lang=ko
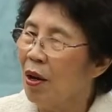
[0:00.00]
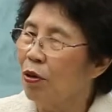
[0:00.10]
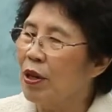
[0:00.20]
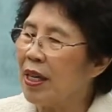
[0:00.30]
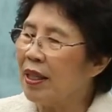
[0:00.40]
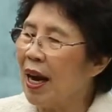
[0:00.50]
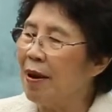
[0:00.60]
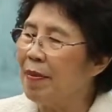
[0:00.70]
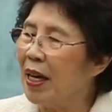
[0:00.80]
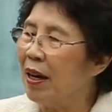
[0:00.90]
우리의
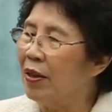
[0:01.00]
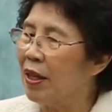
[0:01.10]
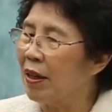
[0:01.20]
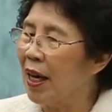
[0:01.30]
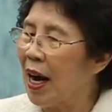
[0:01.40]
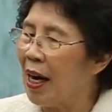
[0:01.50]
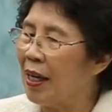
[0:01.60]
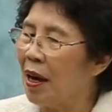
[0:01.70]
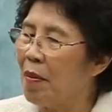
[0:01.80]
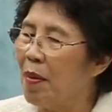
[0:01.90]
삶의 여정에
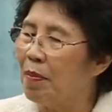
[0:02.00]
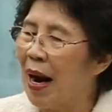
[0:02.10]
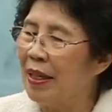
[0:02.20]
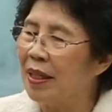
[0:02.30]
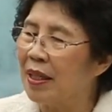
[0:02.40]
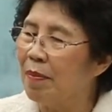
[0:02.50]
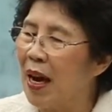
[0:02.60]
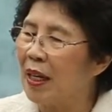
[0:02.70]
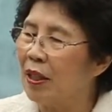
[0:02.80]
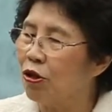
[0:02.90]
하나님의
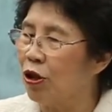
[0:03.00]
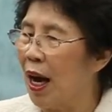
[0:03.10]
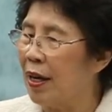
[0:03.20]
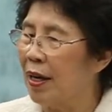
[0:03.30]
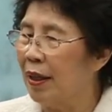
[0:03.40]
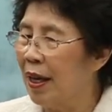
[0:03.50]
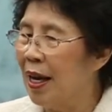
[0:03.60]
말씀에 기준하여